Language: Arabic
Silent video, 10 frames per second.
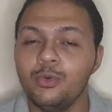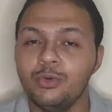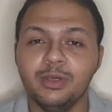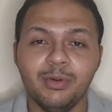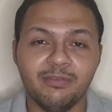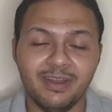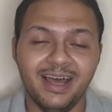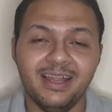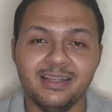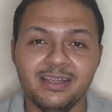وطبعا في
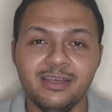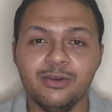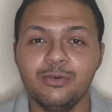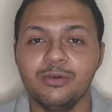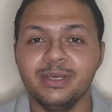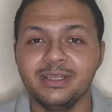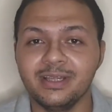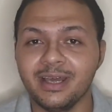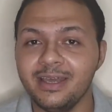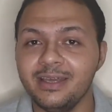الحاله دي هو
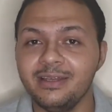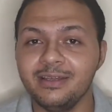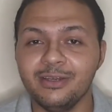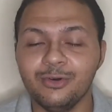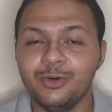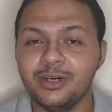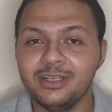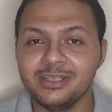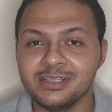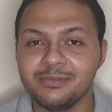بيتخيل ان هو
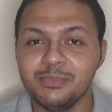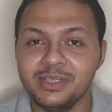خلاص